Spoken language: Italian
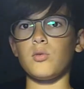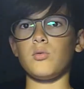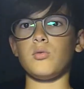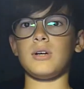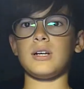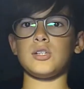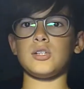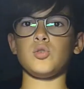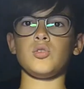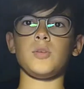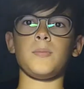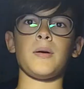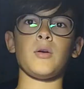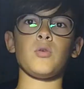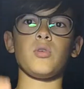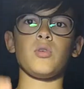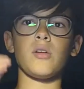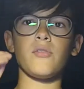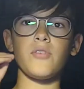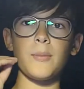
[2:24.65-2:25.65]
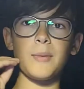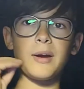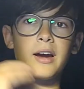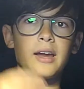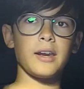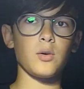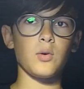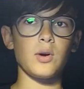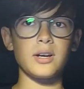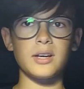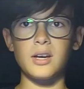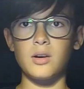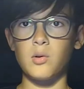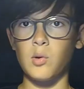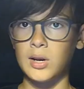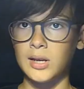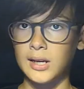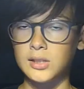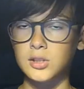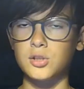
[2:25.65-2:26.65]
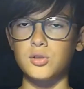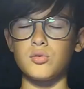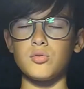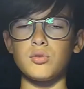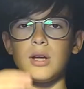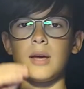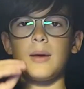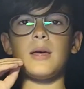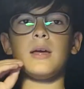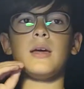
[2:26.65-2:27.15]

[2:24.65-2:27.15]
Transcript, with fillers: un casino di pallone e fa magari anche qualche azione.